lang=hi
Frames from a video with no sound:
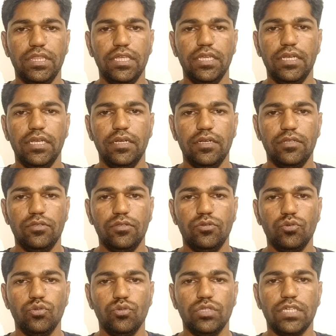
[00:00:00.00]
तीन
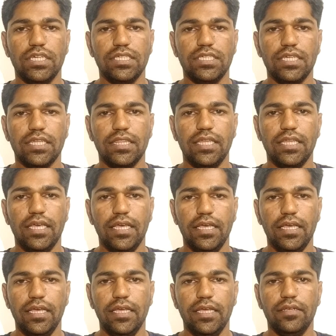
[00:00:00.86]
चूज कर सकते
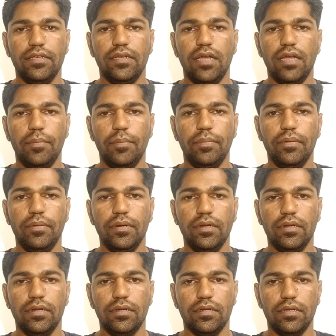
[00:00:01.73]
हैं आप
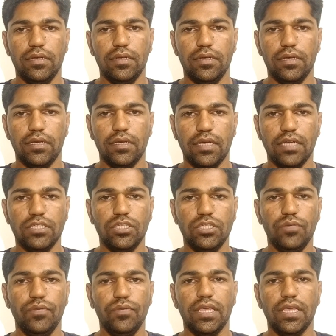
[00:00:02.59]

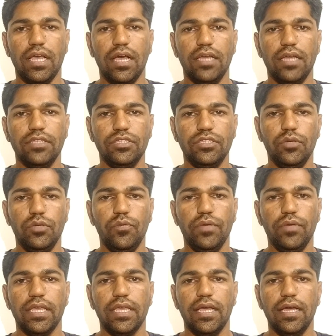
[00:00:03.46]
कृषि विज्ञान जीव
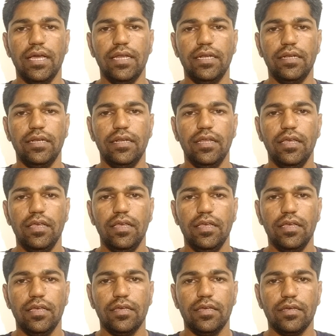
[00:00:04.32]
विज्ञान
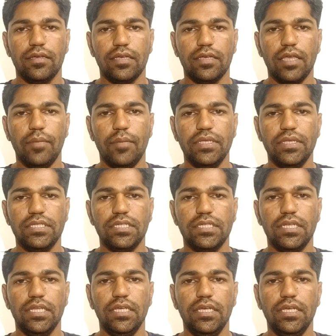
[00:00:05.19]

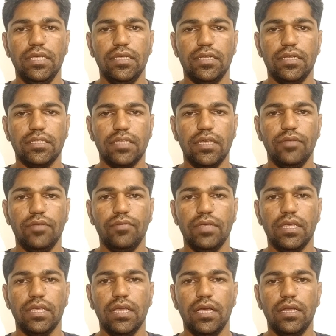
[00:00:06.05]
केमिस्ट्री रसायन
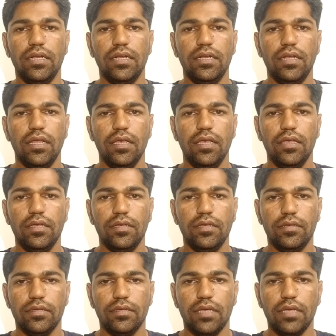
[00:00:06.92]
विज्ञान
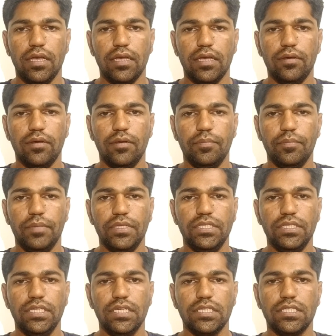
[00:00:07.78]
या
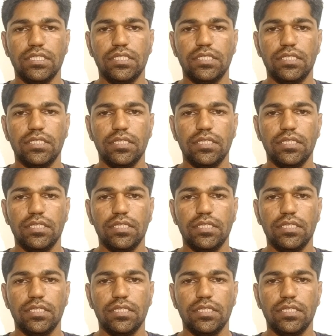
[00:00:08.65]
फिजिक्स